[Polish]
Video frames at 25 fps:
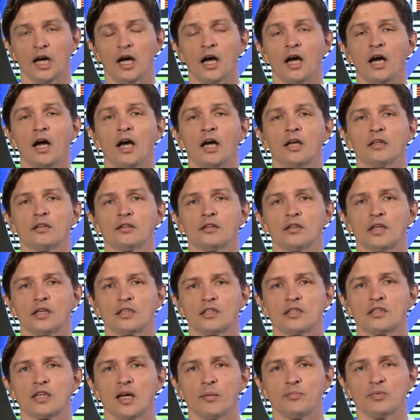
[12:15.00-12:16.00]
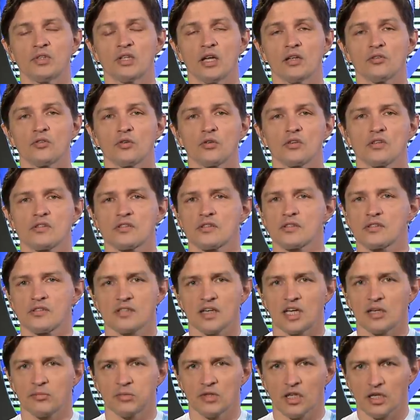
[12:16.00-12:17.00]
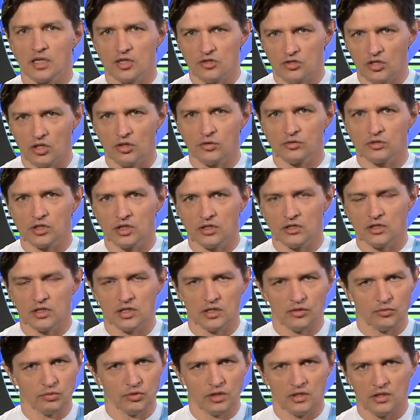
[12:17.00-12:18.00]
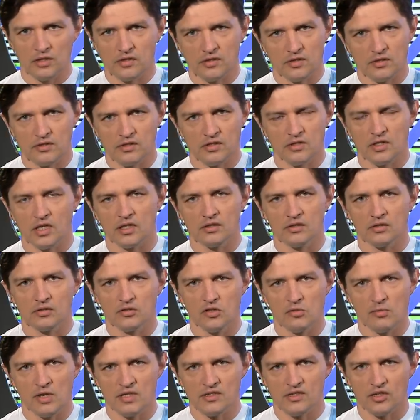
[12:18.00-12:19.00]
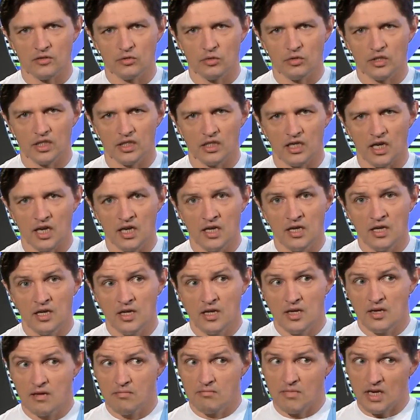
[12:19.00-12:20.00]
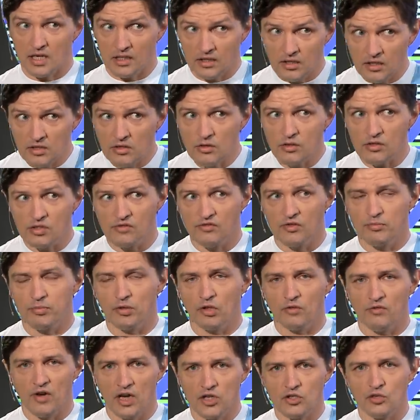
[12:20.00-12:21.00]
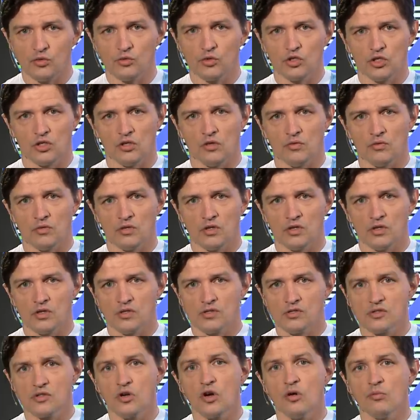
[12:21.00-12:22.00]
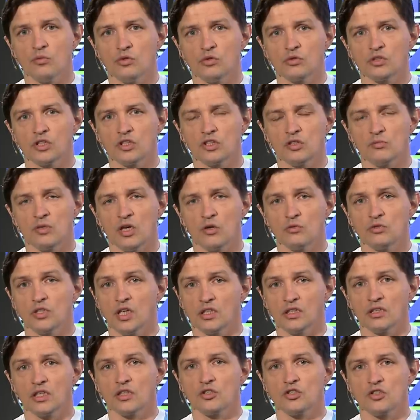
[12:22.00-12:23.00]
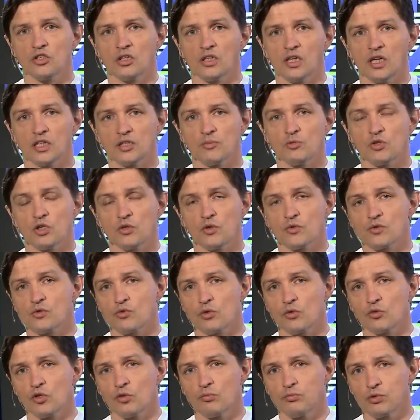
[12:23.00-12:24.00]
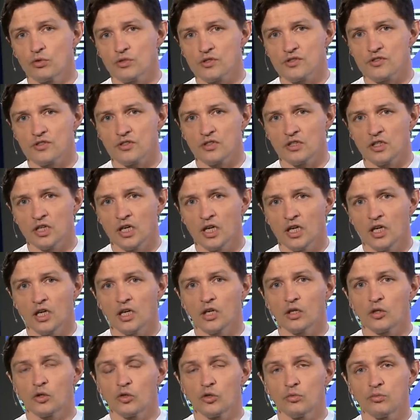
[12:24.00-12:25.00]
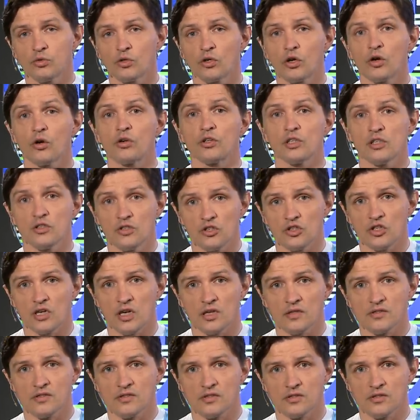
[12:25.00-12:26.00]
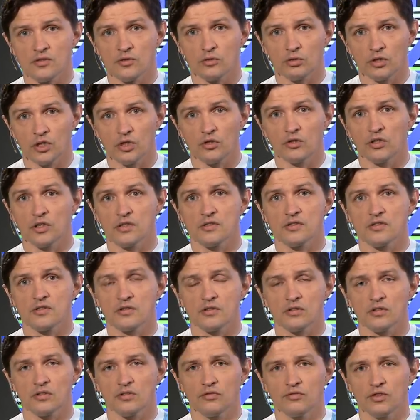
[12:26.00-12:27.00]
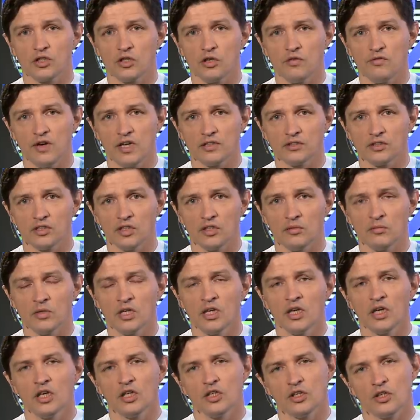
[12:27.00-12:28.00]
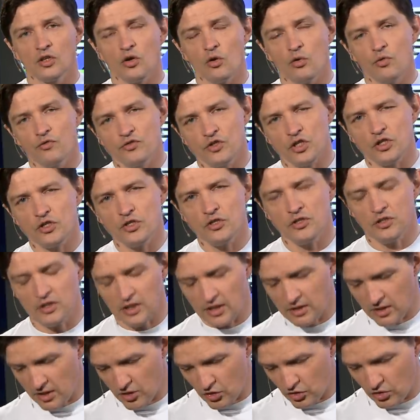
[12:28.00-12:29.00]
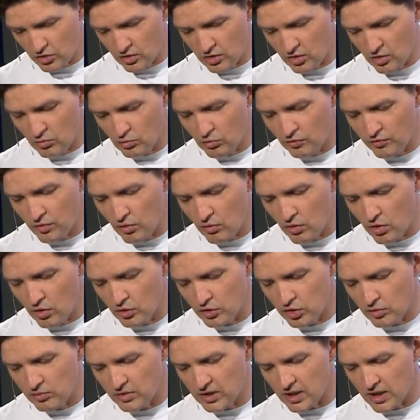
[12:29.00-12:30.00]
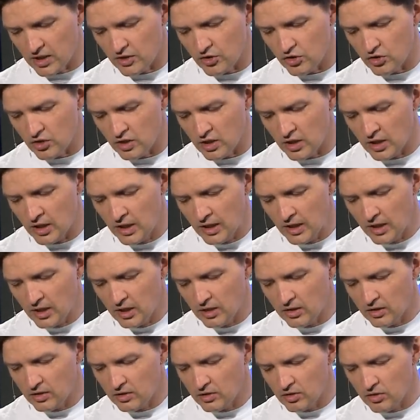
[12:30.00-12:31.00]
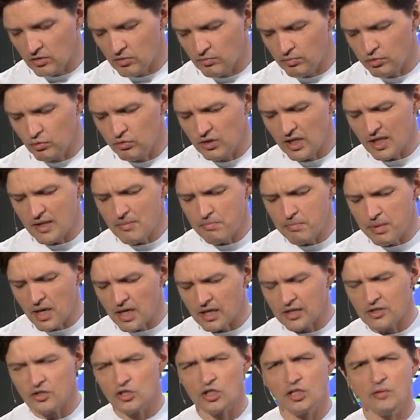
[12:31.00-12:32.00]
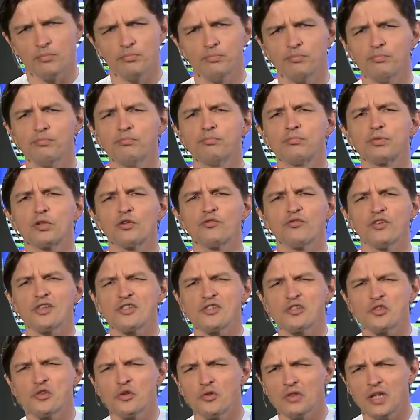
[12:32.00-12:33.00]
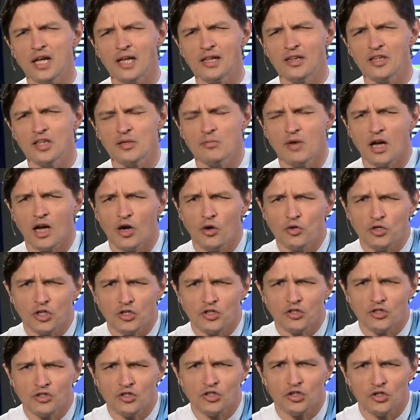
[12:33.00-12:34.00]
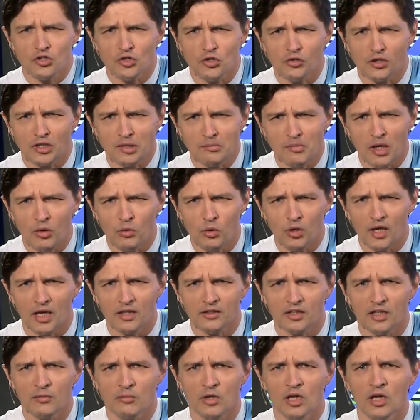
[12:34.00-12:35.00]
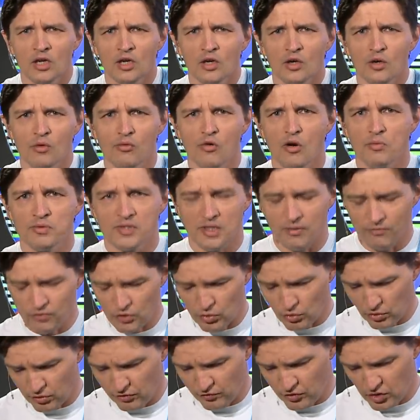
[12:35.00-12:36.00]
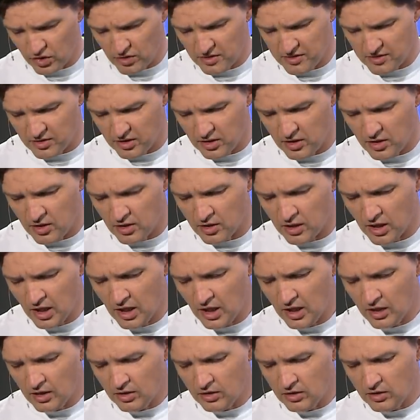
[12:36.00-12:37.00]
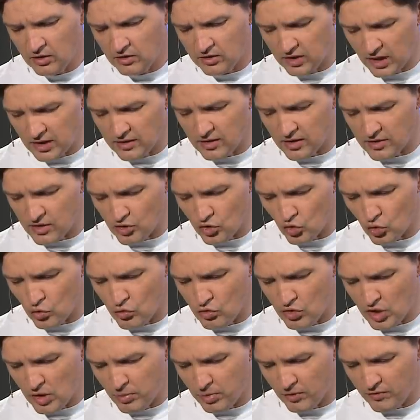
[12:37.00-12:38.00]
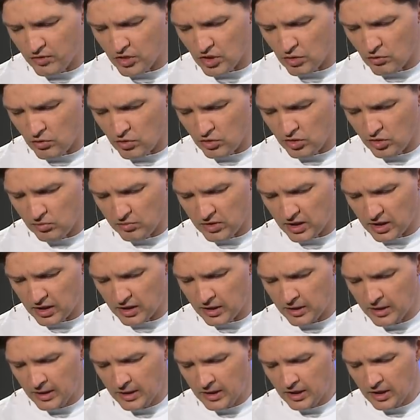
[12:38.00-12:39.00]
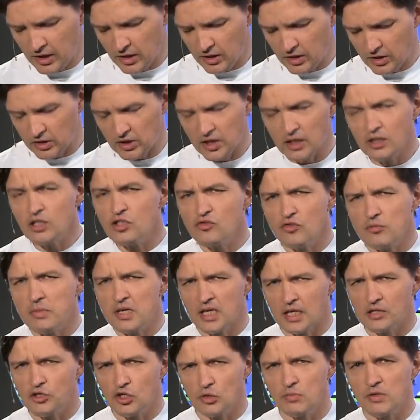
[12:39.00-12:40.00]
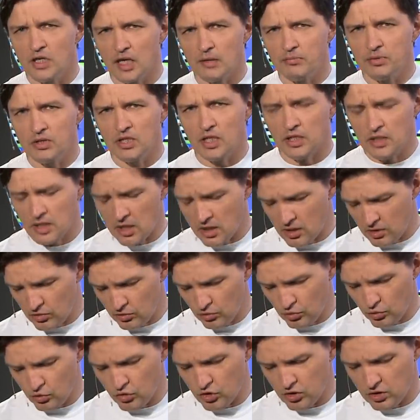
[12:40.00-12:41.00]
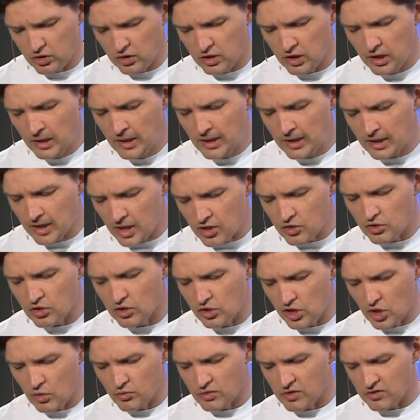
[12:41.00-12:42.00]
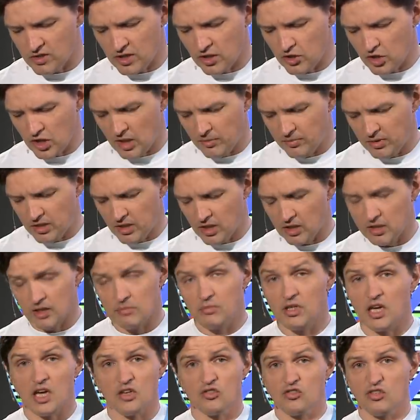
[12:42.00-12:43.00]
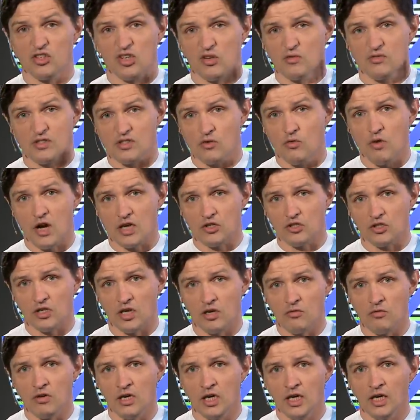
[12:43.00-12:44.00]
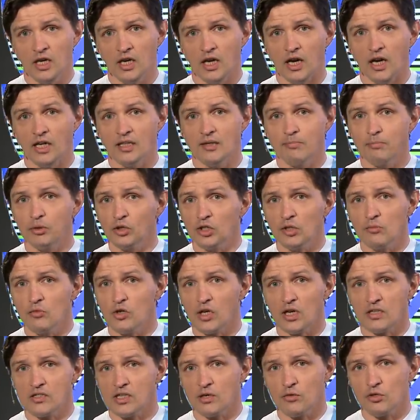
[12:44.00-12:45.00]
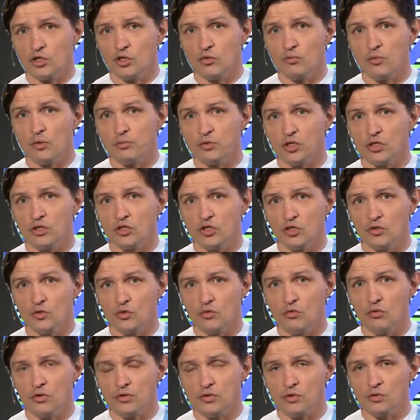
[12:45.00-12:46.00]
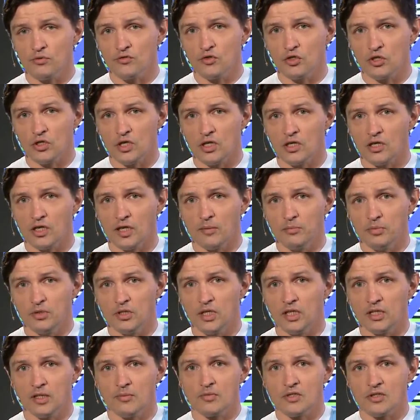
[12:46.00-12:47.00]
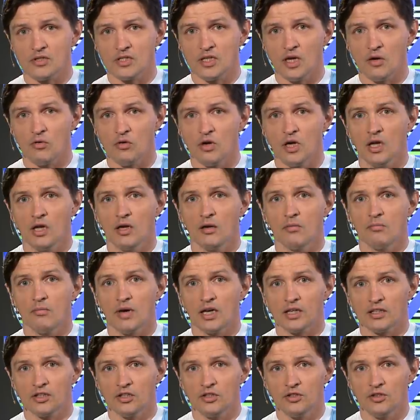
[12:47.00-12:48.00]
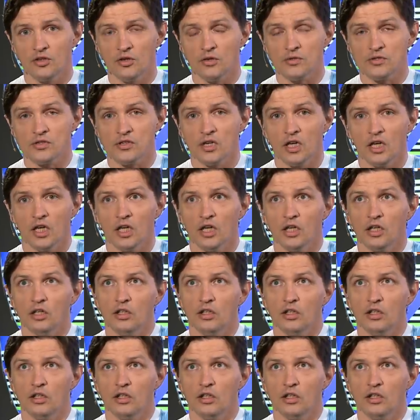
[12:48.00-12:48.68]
a taki kapitan to jest skarb dla każdego trenera. Tutaj jest cytat Tomasa Tuchela. Marquinhos wyprowadził się z domu, kiedy miał 11 lat, przeniósł się do bursy klubu Corinthians, którego jest wychowankiem. Jego ówcześni trenerzy mówią o nim tak, że e, był najbardziej profesjonalnym, a chociaż jeszcze ciągle małolatem chłopcem wśród wszystkich. I trener ze szkółki powiedział o nim tak. E, kiedyś wybieraliśmy kapitana drużyny. Każdy chciał zostać kapitanem, każdy się zgłaszał, ale potem okazało się po przeliczeniu głosów, że kapitanem został Marquinhos